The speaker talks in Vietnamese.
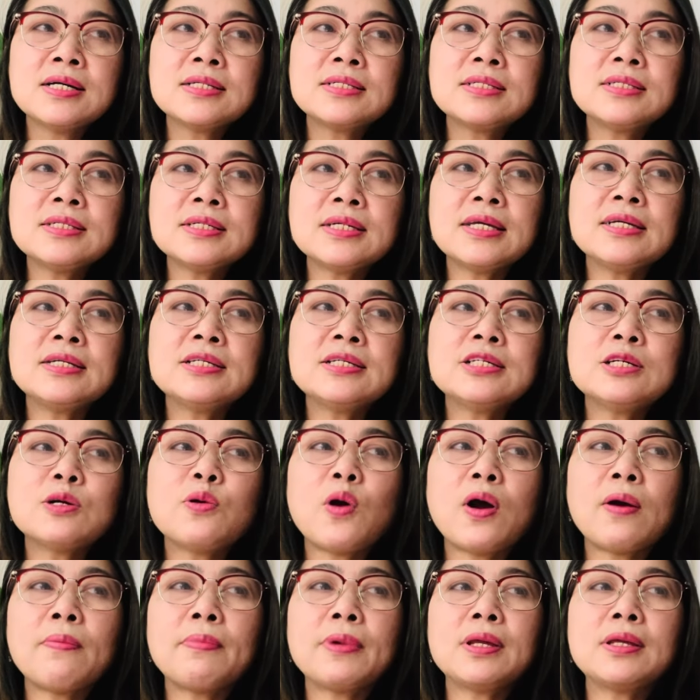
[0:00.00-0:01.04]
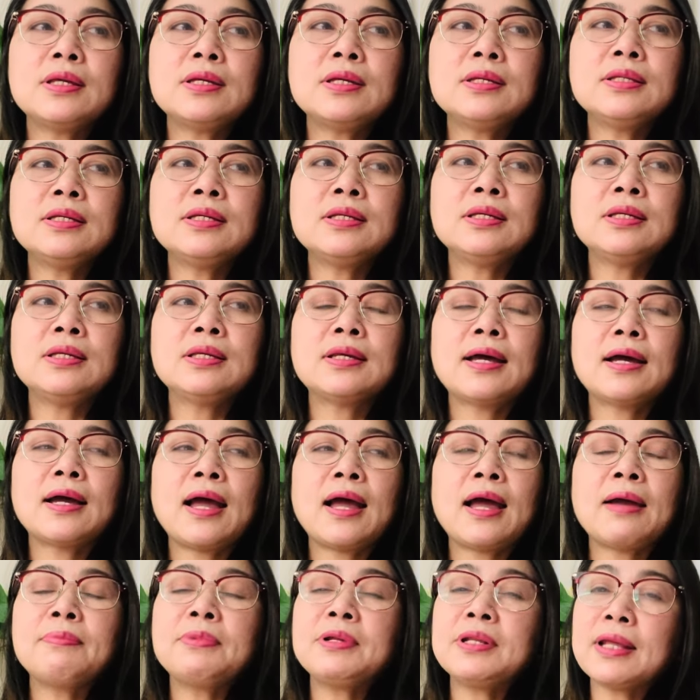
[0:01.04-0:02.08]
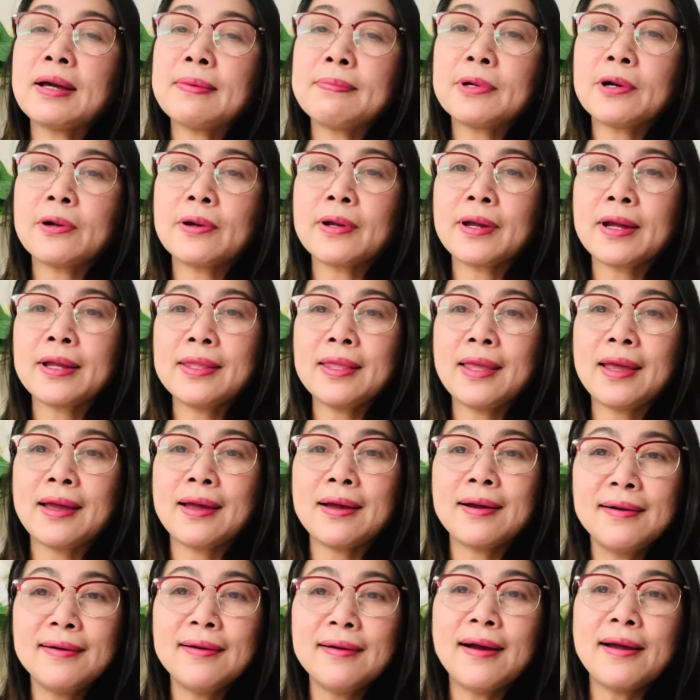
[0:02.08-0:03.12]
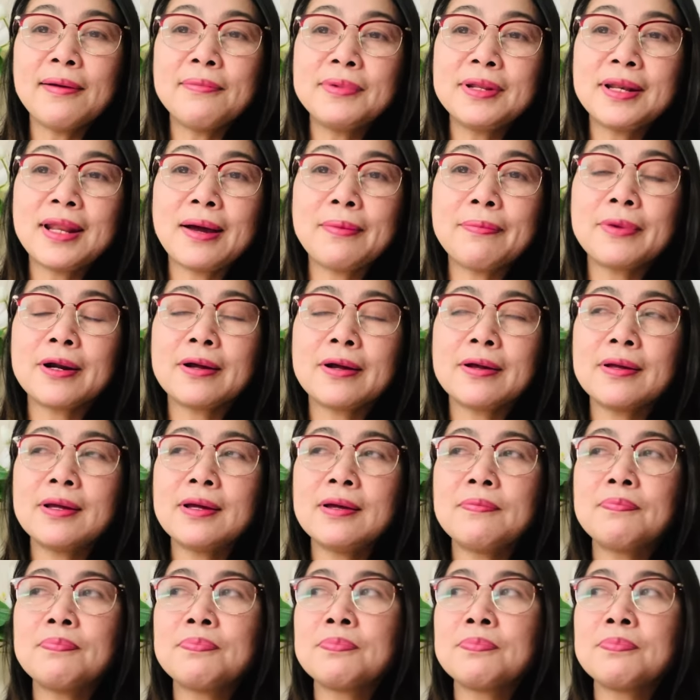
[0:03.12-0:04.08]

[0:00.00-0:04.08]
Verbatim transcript: trước khi Hương qua Mỹ thì 20 năm rồi cả nhà hơn 20 năm rồi ha